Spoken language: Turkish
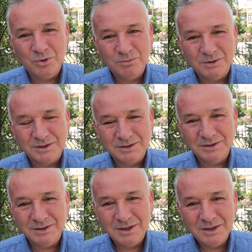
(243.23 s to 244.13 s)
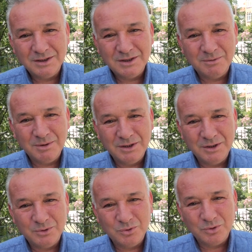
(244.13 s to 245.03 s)
olmasını
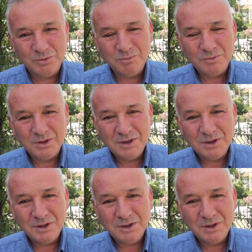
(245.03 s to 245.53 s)
temenni ediyorum.